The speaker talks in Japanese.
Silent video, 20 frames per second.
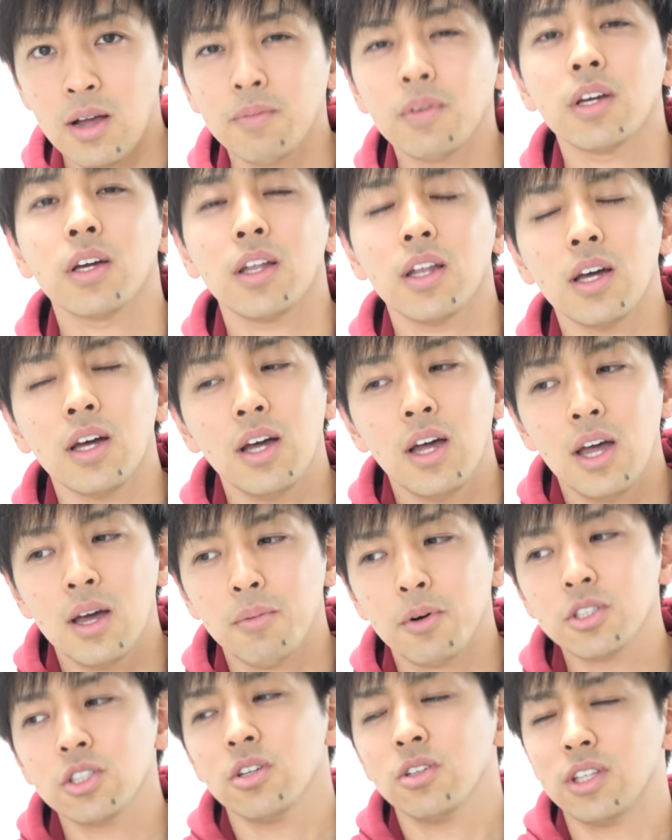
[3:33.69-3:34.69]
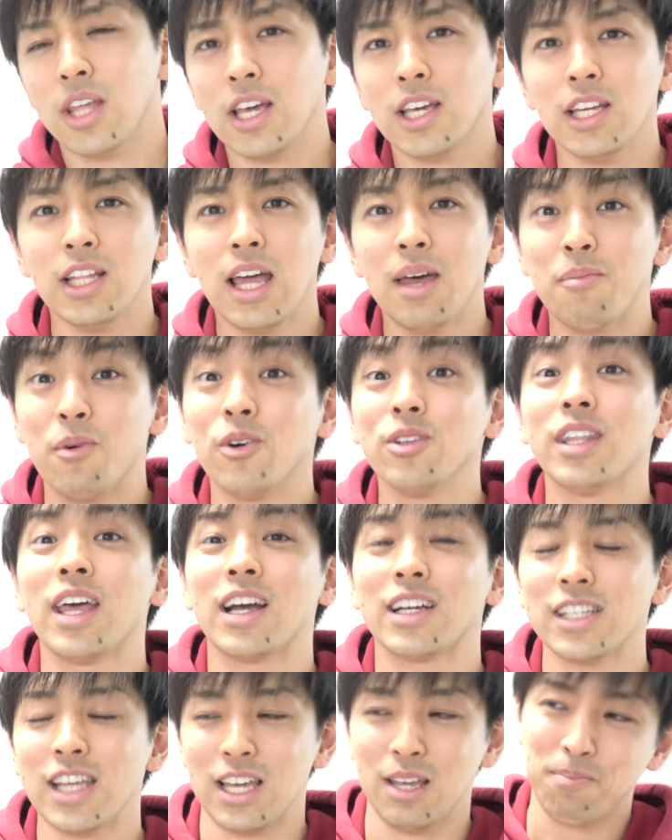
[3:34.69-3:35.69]
だからもちろんできない問
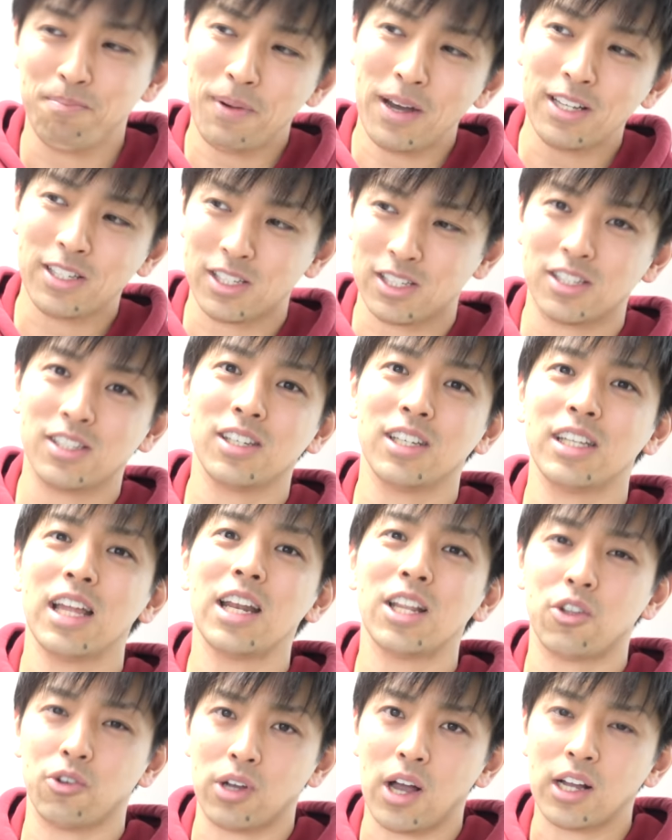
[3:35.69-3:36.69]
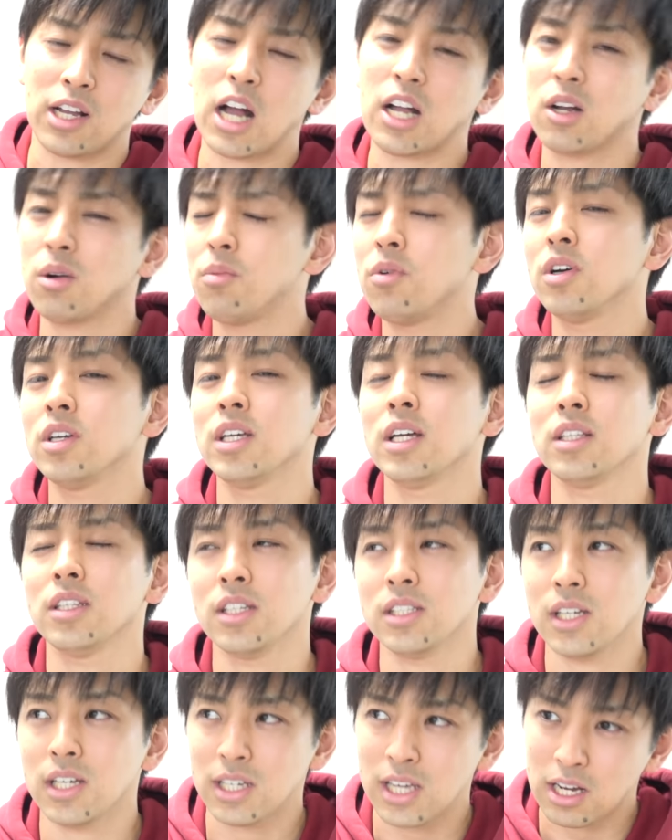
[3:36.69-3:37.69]
題がさ、いっぱい続いたりとか、過去問やっ
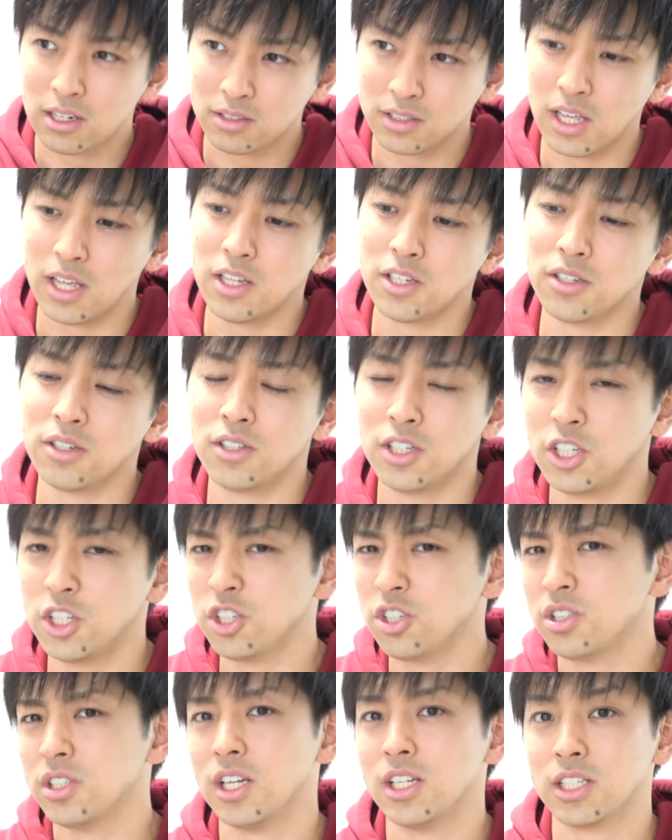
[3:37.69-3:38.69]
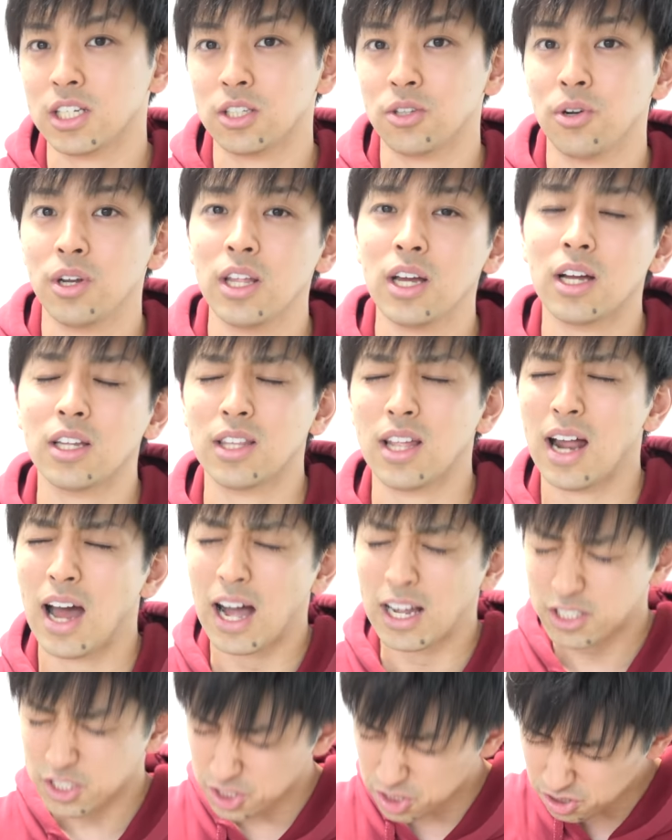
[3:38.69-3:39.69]
てさ、100点中20点しか取れなかったら
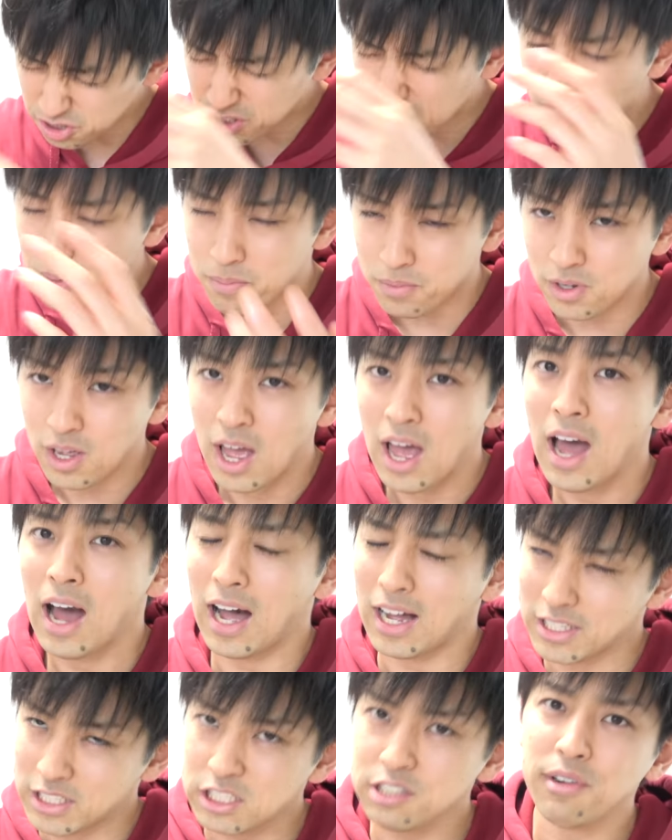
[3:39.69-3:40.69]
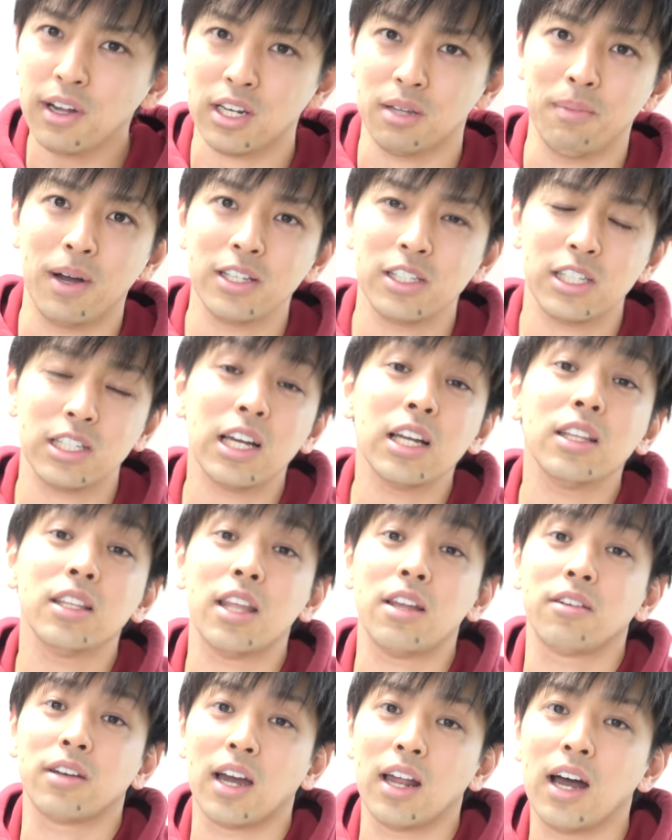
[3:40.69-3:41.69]
80点分8割間違っ
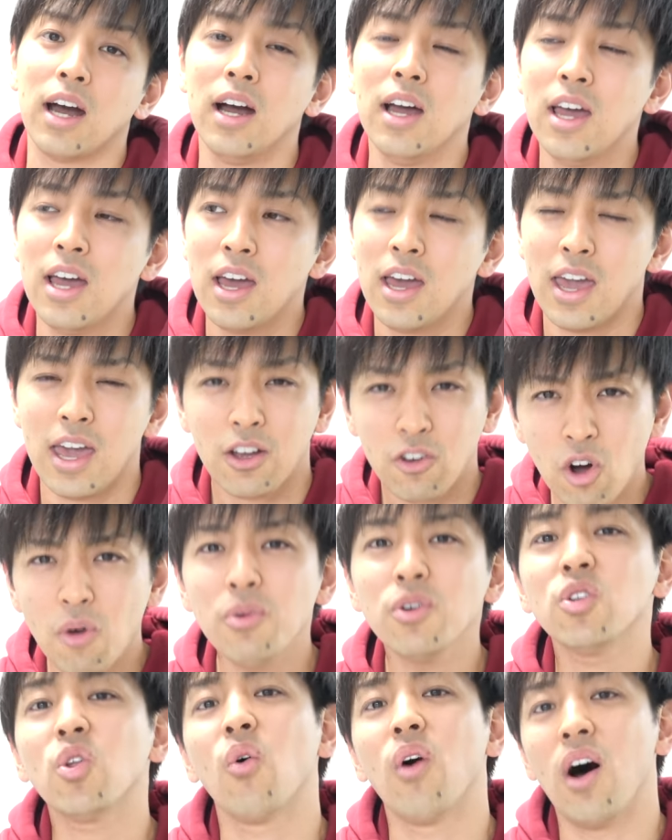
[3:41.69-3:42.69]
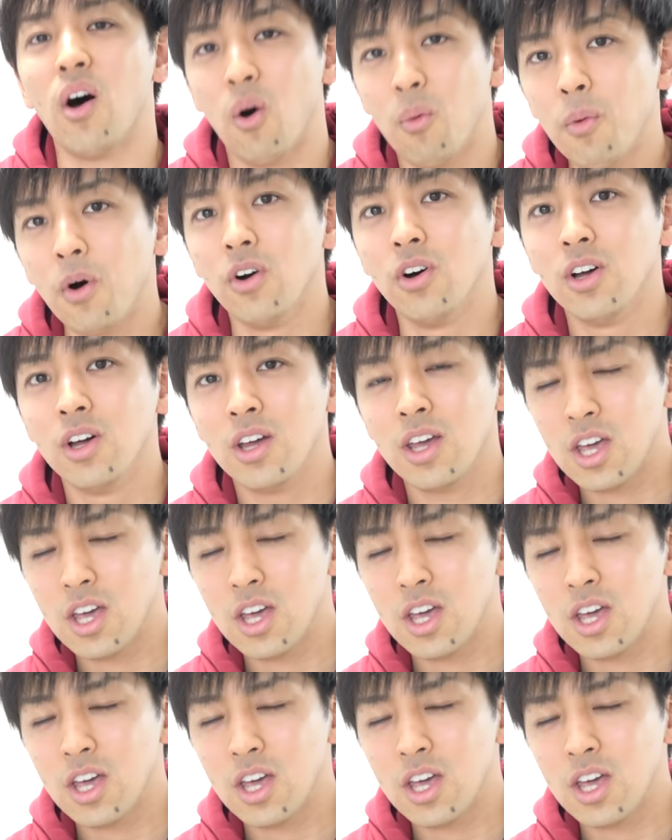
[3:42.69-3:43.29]
てるから、へこむとは思う。